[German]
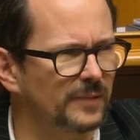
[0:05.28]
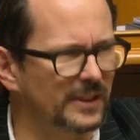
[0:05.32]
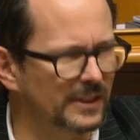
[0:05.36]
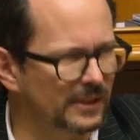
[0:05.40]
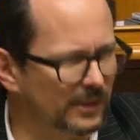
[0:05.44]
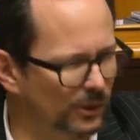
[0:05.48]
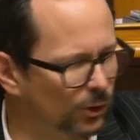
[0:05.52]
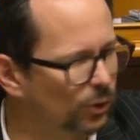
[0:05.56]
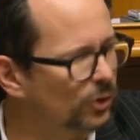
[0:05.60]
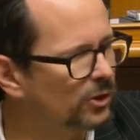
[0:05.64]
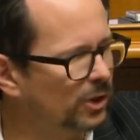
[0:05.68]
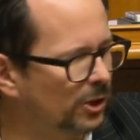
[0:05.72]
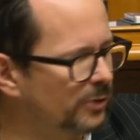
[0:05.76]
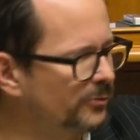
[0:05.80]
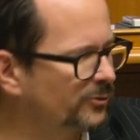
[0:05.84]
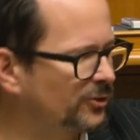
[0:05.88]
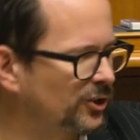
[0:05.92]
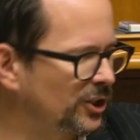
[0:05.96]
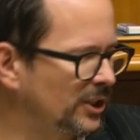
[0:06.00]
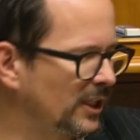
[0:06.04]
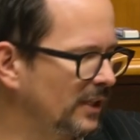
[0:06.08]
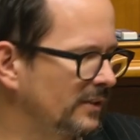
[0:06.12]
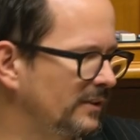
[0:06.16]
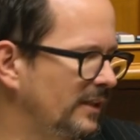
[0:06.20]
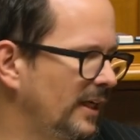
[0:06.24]
mit
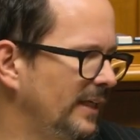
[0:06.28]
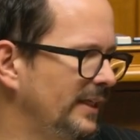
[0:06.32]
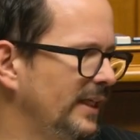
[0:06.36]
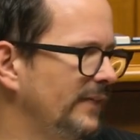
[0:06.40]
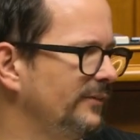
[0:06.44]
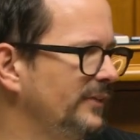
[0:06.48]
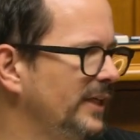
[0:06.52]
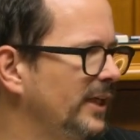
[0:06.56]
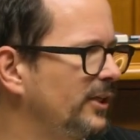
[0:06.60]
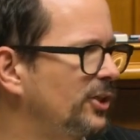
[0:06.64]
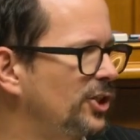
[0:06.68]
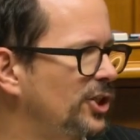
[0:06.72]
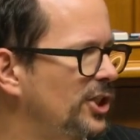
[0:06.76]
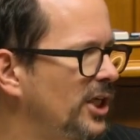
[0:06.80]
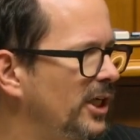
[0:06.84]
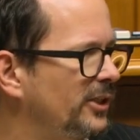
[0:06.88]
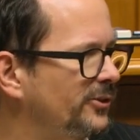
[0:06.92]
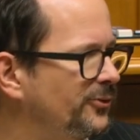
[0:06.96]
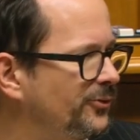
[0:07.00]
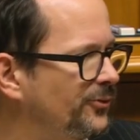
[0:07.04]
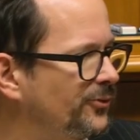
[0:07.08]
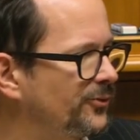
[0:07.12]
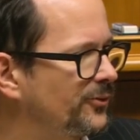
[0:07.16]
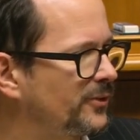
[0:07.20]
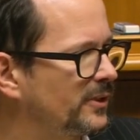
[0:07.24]
Zukunft statt eine
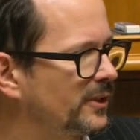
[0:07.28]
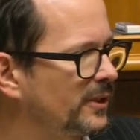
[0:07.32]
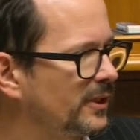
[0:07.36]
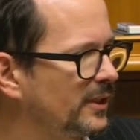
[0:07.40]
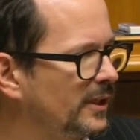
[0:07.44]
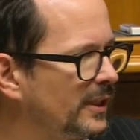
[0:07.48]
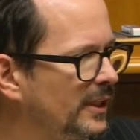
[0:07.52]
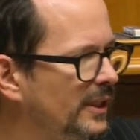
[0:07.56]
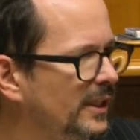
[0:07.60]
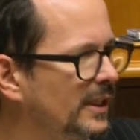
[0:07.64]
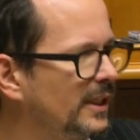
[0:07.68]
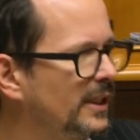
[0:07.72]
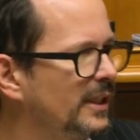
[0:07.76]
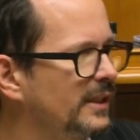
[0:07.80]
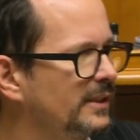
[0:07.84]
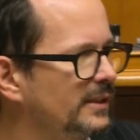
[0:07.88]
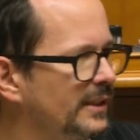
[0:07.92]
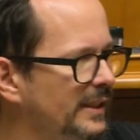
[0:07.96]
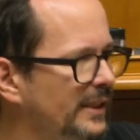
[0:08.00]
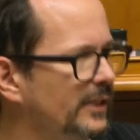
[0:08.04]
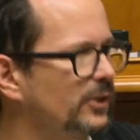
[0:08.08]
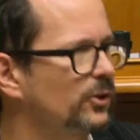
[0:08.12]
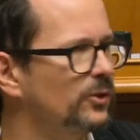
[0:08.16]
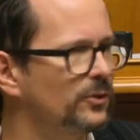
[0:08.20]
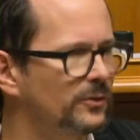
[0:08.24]
Wirtschaft,
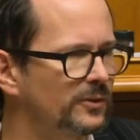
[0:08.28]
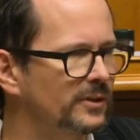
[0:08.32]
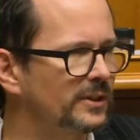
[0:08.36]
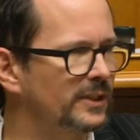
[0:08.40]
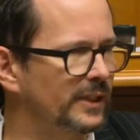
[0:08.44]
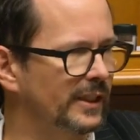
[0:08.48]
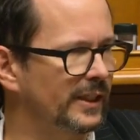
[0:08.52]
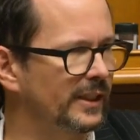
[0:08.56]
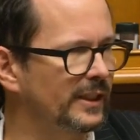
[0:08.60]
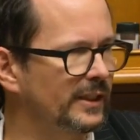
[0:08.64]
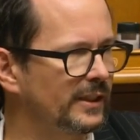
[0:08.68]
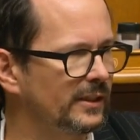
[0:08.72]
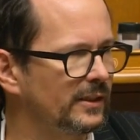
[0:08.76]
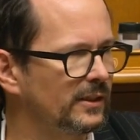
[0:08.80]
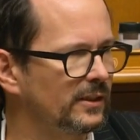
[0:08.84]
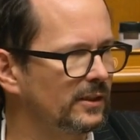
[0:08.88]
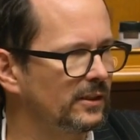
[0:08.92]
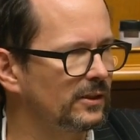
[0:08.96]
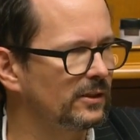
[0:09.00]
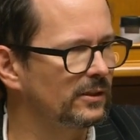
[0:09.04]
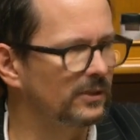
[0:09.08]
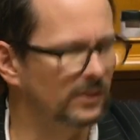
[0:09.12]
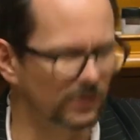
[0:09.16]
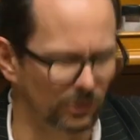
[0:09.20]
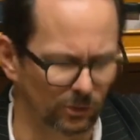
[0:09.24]
die unsere
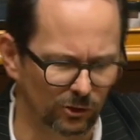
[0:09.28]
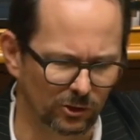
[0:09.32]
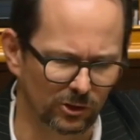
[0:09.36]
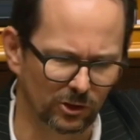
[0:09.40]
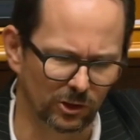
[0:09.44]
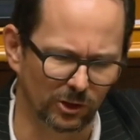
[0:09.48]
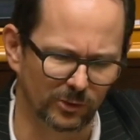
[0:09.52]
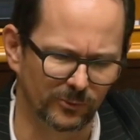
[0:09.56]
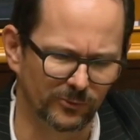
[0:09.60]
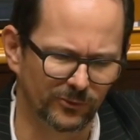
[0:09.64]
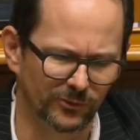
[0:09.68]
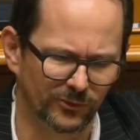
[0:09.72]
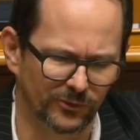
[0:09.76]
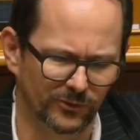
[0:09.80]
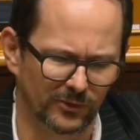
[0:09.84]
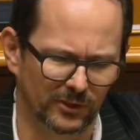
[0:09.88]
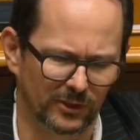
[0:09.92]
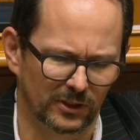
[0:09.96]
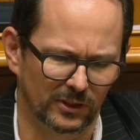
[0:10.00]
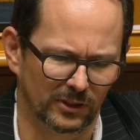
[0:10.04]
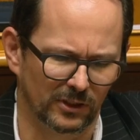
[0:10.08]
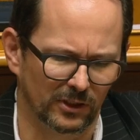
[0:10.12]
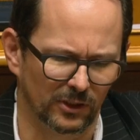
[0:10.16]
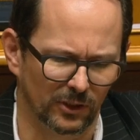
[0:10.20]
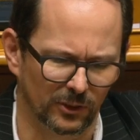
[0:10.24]
Zukunft
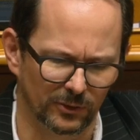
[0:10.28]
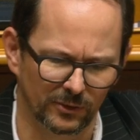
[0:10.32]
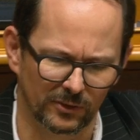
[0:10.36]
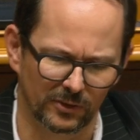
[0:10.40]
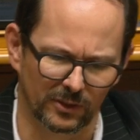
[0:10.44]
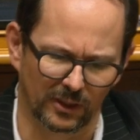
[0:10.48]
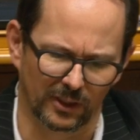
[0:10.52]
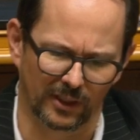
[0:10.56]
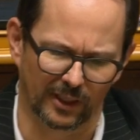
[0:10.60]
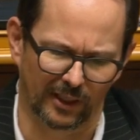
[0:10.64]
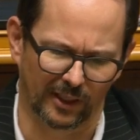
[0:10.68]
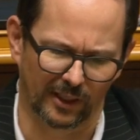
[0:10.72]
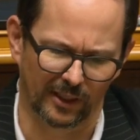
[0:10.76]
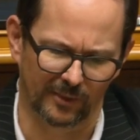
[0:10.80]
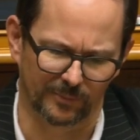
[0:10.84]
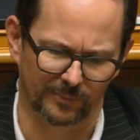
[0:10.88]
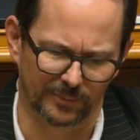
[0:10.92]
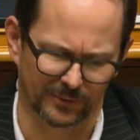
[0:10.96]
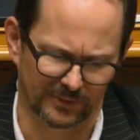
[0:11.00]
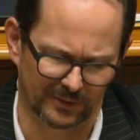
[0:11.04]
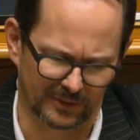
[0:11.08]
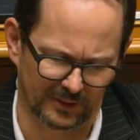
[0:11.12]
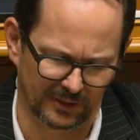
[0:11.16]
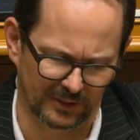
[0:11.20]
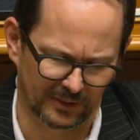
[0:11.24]

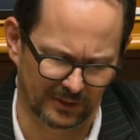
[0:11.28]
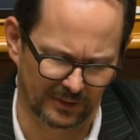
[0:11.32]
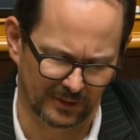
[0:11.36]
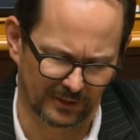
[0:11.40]
untergräbt.